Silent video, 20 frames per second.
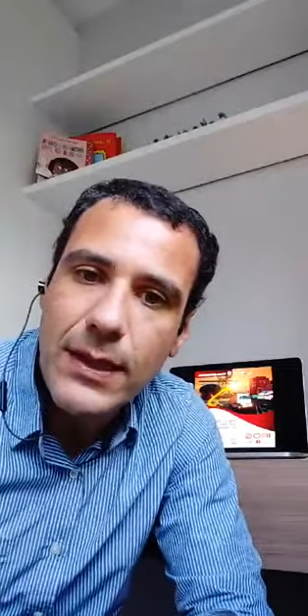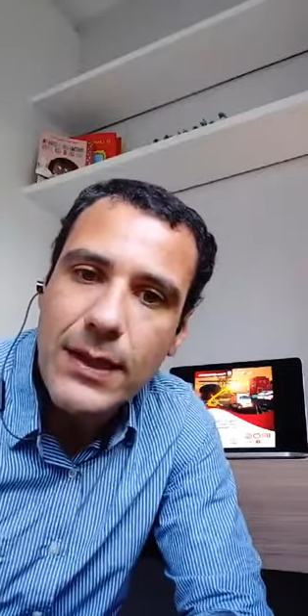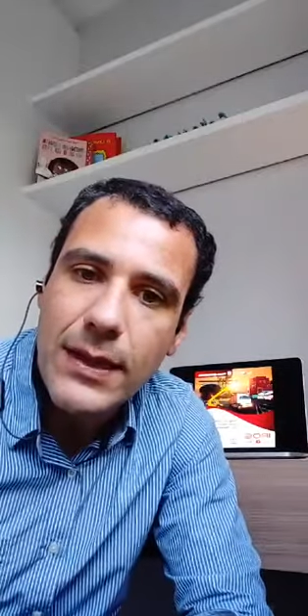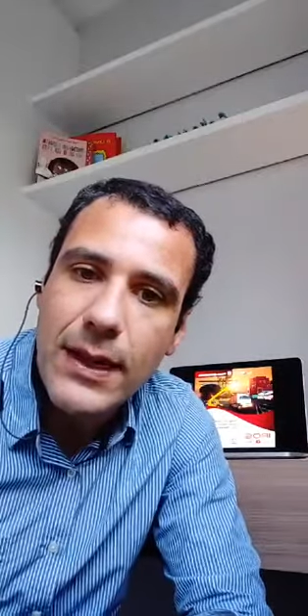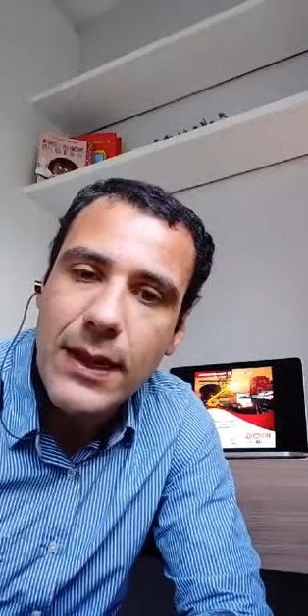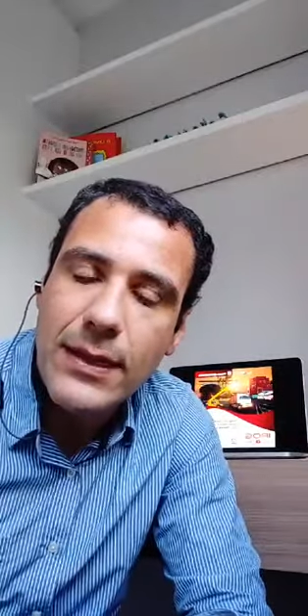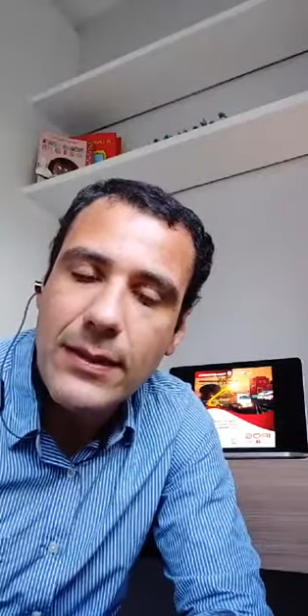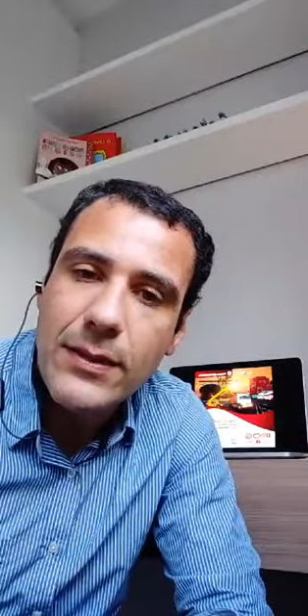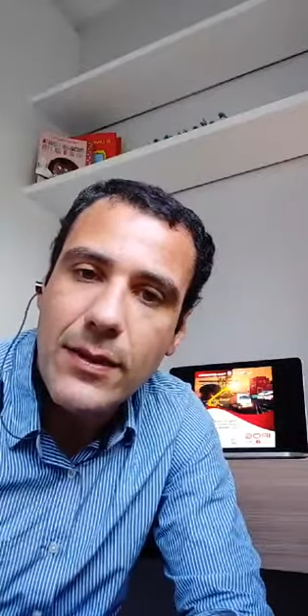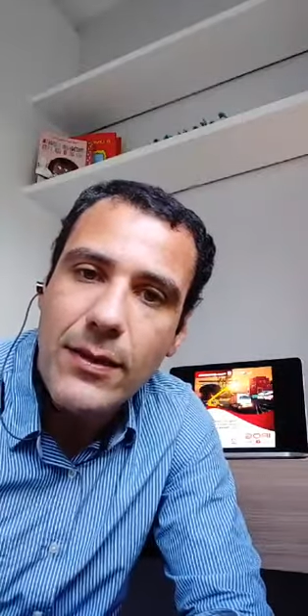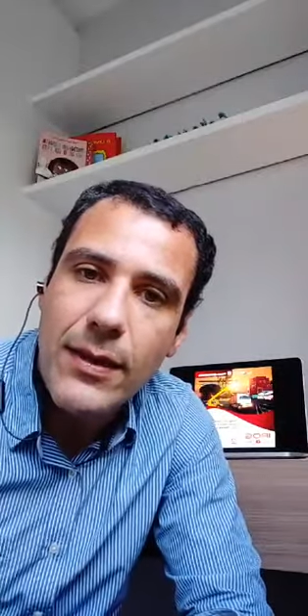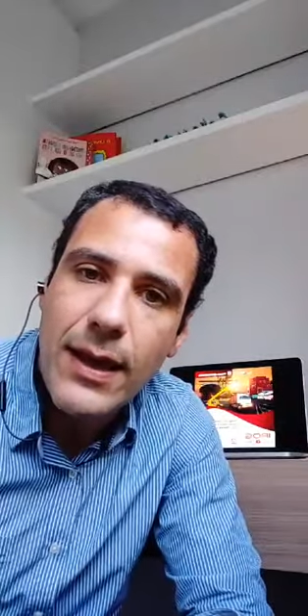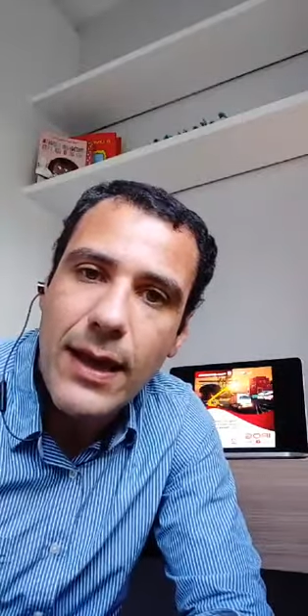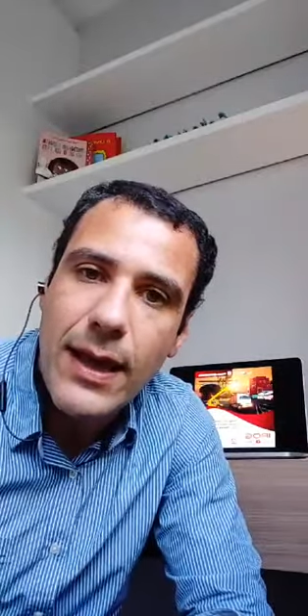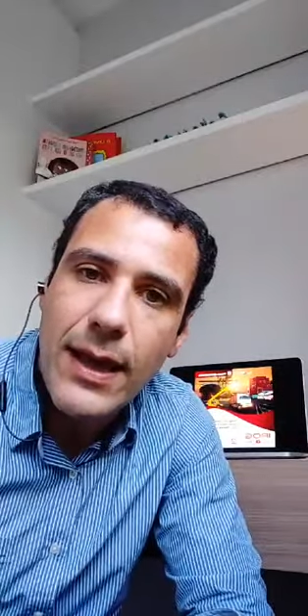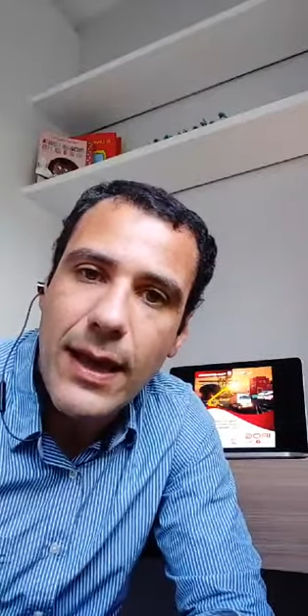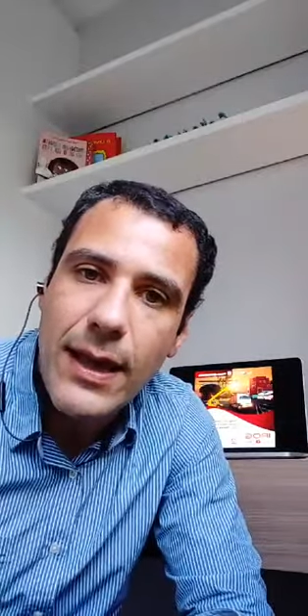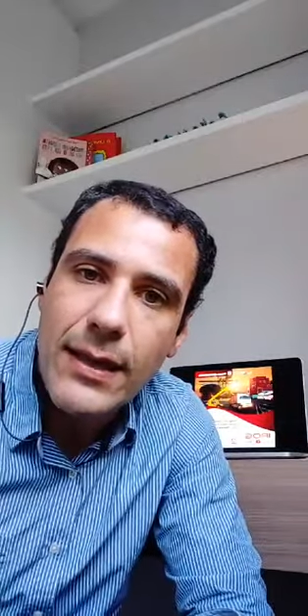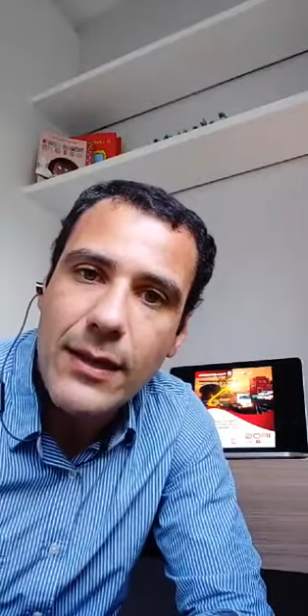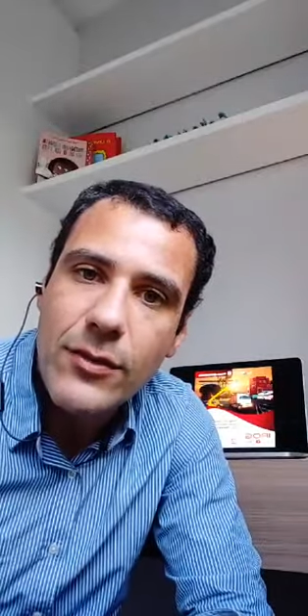Né? Então,
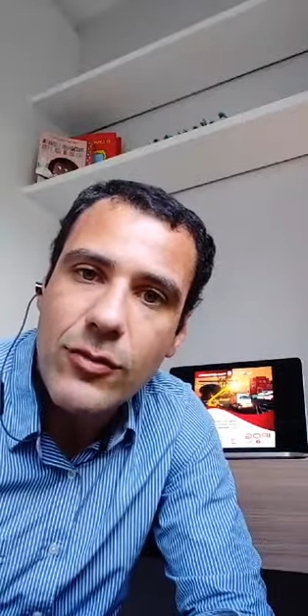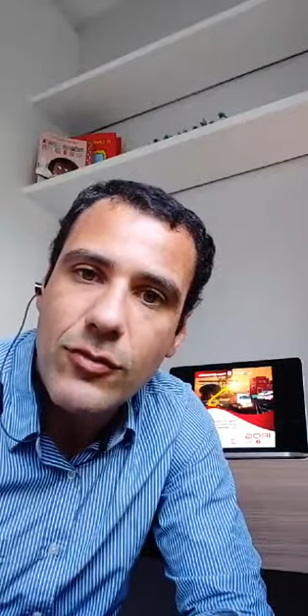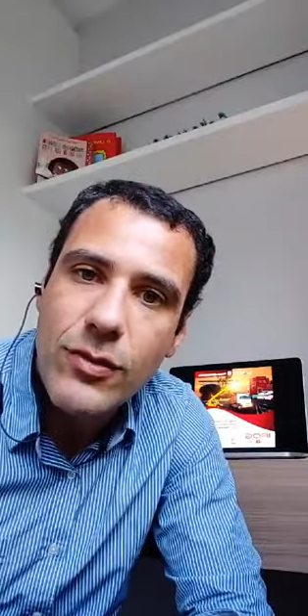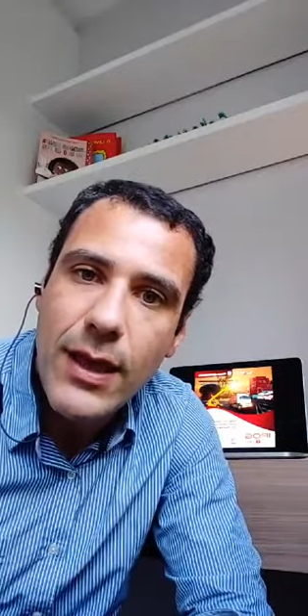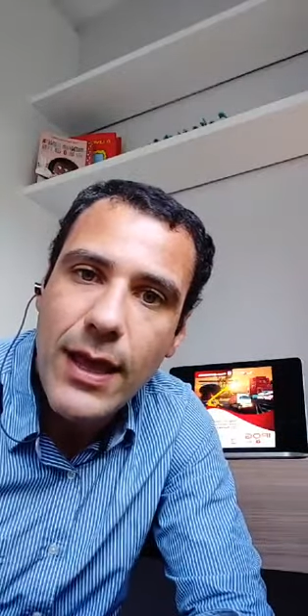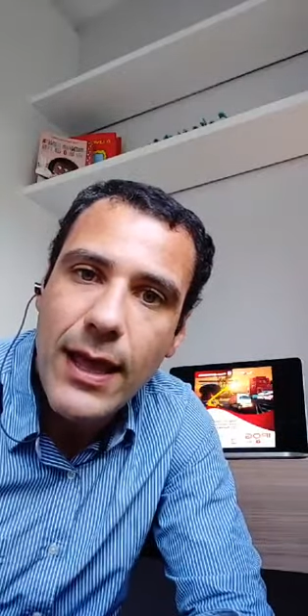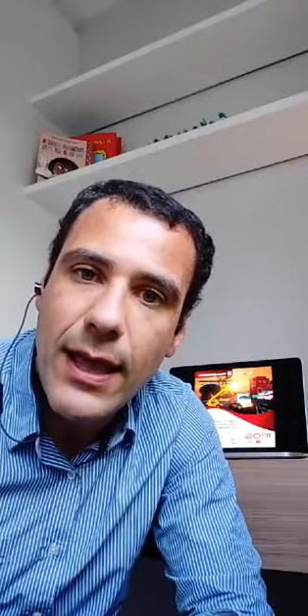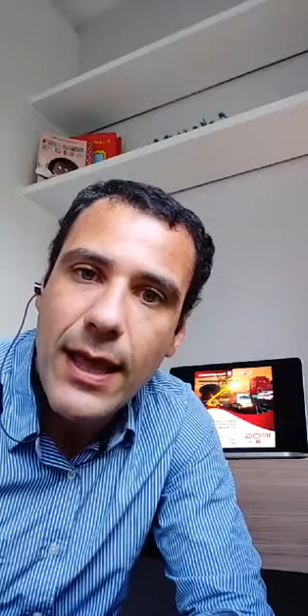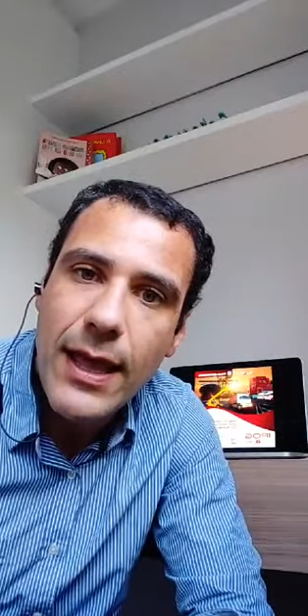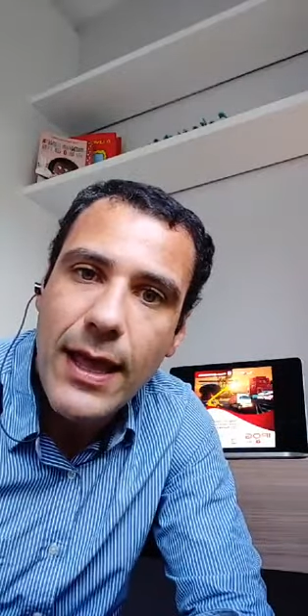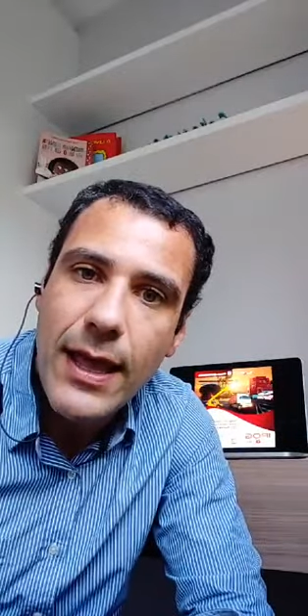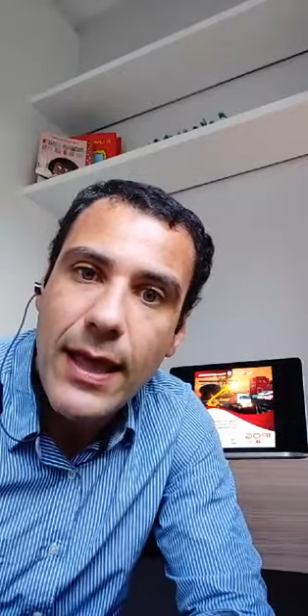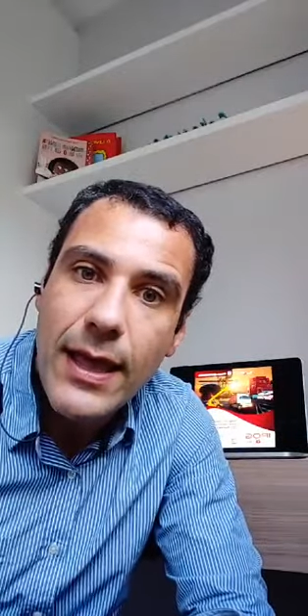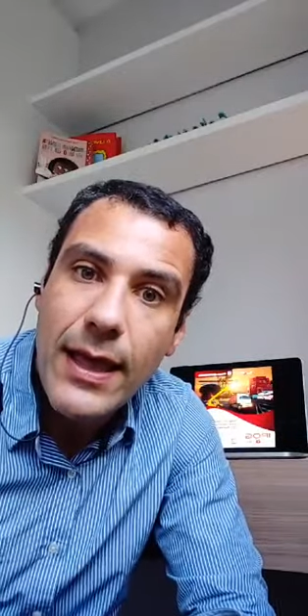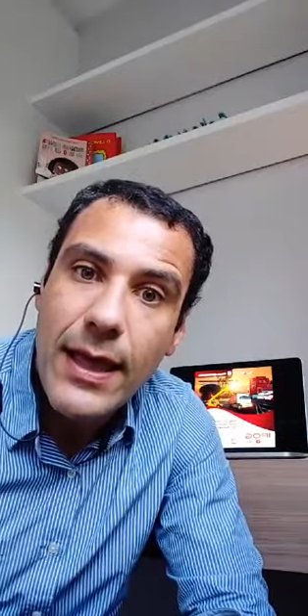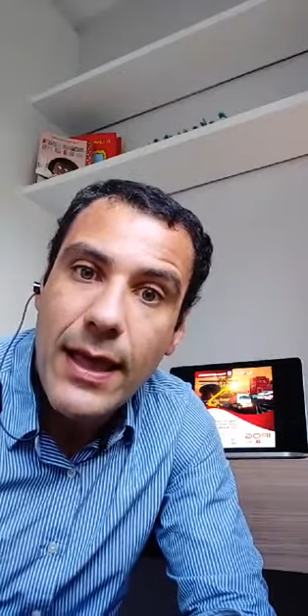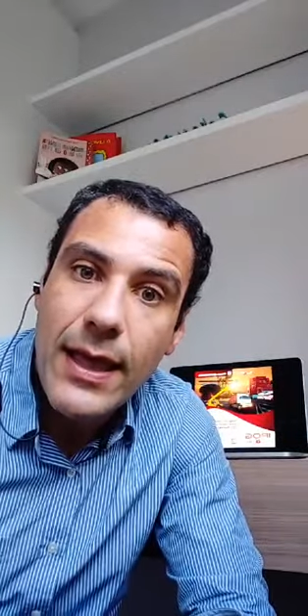é, isso, é,